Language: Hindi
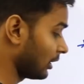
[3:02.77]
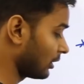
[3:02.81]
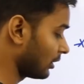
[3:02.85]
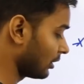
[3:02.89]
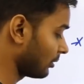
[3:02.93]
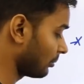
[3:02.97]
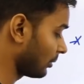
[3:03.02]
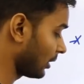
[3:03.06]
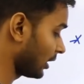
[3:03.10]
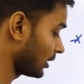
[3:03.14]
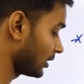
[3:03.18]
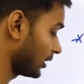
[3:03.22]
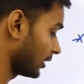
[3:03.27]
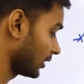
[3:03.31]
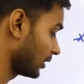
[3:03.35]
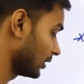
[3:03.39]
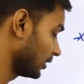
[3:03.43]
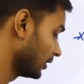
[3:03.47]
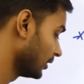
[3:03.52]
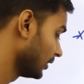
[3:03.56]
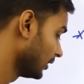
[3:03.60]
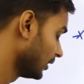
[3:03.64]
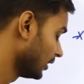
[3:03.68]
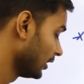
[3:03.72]
गड़बड़ा
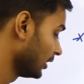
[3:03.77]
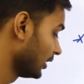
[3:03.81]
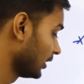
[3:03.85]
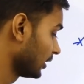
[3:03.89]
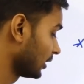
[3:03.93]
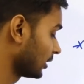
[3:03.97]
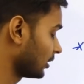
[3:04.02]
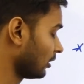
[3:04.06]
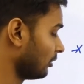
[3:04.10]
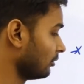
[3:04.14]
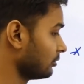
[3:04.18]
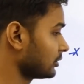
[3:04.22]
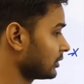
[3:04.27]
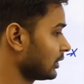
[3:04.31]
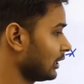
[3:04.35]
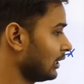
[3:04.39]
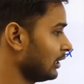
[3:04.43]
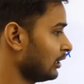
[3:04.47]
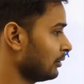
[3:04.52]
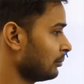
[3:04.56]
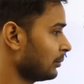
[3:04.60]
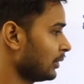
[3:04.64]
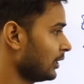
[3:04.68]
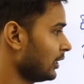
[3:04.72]
जाएगा
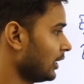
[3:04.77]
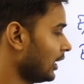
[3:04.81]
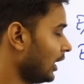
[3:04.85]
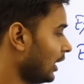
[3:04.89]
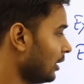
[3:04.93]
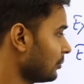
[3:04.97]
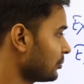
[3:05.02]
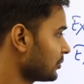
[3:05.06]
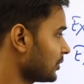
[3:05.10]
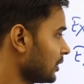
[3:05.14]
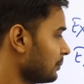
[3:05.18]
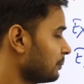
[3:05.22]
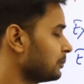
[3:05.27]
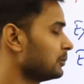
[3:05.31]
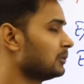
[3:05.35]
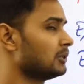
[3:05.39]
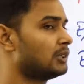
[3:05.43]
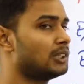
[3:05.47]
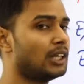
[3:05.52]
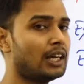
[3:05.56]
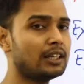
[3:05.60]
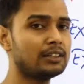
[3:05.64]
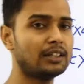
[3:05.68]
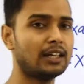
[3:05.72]
काउंसलिंग में आपसे
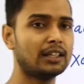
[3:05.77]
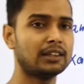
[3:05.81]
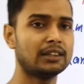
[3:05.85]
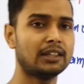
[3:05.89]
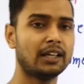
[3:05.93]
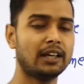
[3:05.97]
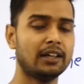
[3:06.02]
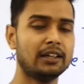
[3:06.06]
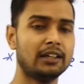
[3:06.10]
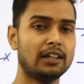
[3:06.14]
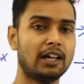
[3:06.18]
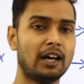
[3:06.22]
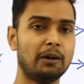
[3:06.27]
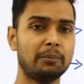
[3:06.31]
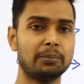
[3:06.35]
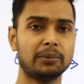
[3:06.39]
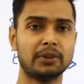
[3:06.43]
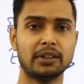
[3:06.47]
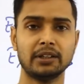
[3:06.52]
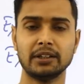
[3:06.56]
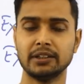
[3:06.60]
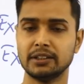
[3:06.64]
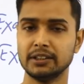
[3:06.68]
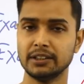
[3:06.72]
पूछा जाता है
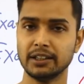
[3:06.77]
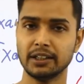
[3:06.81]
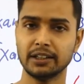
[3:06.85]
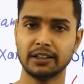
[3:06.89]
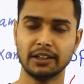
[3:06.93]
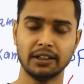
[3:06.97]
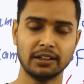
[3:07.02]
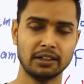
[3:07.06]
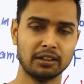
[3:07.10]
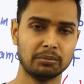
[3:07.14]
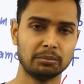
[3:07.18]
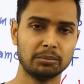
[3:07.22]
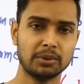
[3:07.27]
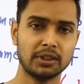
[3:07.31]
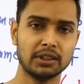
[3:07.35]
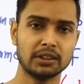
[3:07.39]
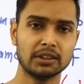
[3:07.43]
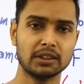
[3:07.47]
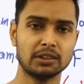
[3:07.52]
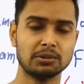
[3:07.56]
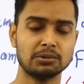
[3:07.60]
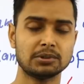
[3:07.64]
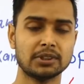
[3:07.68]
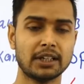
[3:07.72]
आपके दिए गए नंबर
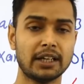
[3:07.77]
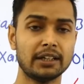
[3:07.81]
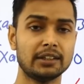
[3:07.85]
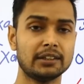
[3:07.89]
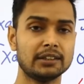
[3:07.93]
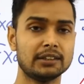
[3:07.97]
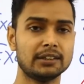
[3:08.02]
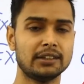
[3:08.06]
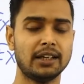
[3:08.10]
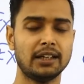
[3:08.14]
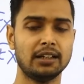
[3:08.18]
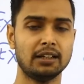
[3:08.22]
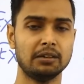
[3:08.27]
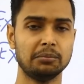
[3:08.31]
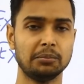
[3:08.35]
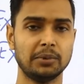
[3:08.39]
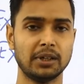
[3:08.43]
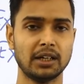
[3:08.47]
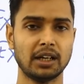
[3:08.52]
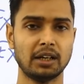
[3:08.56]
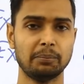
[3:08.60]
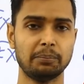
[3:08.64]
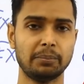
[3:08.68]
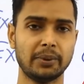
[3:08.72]
के अनुसार कितना
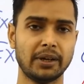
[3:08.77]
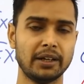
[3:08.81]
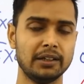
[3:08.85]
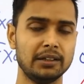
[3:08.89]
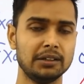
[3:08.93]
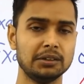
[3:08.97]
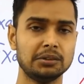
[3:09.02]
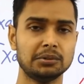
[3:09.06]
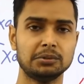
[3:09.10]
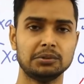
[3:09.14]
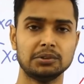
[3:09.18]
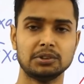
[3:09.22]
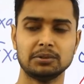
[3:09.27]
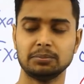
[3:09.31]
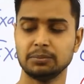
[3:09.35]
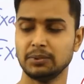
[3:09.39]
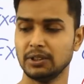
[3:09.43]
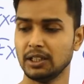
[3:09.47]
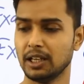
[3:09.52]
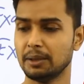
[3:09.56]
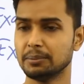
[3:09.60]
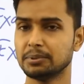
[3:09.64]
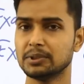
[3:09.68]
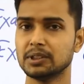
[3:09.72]
नंबर आप पाए हैं तो
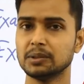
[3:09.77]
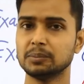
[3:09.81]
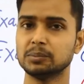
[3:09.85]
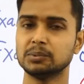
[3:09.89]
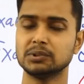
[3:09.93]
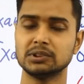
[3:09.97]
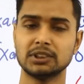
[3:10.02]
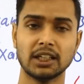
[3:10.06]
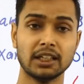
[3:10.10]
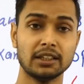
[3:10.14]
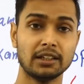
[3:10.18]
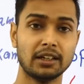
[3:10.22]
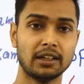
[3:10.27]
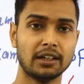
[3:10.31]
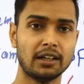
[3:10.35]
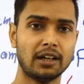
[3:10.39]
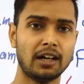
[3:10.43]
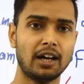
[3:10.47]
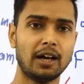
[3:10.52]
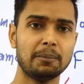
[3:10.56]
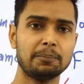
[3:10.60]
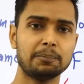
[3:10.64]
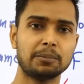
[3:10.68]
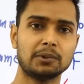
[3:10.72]
उसमें आपसे पूछा जाएगा
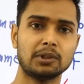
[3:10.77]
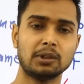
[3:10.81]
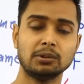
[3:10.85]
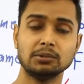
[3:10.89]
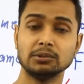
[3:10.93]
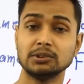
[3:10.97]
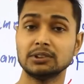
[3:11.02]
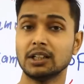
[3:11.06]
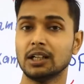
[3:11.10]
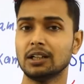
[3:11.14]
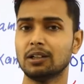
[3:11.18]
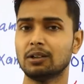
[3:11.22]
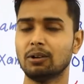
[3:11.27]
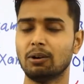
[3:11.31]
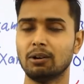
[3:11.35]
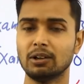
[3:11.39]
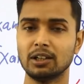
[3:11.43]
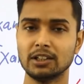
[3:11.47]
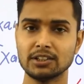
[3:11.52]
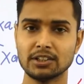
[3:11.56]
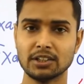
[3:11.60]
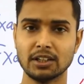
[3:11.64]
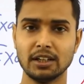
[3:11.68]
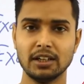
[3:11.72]
आप कौन सा
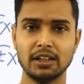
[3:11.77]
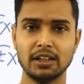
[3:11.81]
कॉलेज